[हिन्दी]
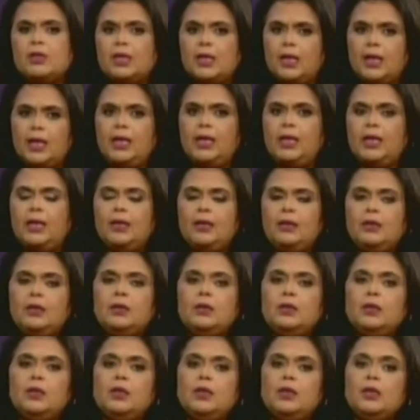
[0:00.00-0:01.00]
ख्याल है
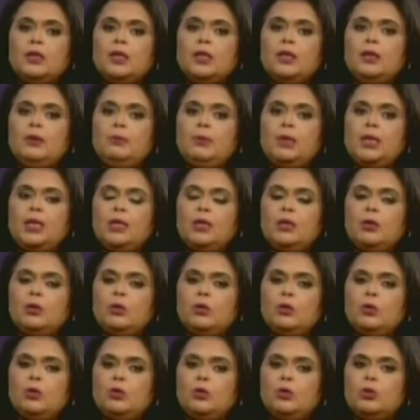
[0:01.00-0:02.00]
कि मेरे
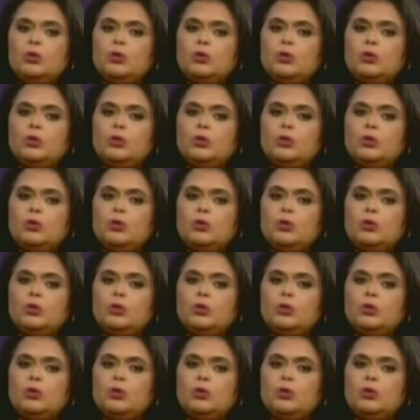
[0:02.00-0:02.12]
को